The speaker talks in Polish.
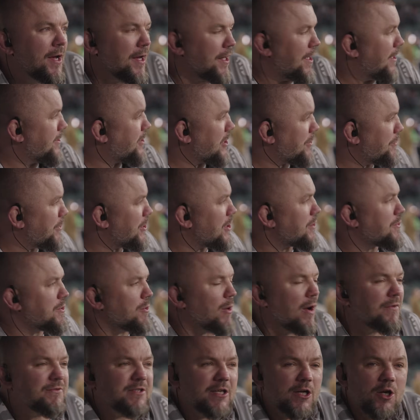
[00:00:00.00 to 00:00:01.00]
Jesteśmy też przy
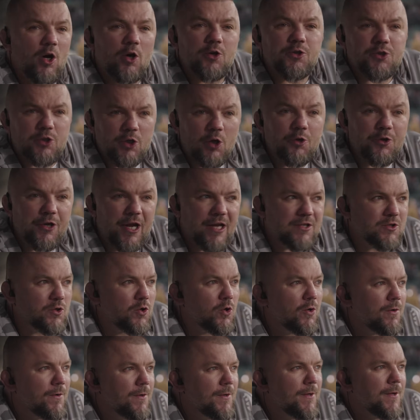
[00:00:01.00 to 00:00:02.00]
ławce gości od
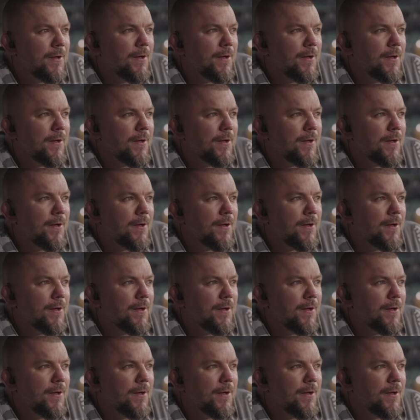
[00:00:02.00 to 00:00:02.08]
razu.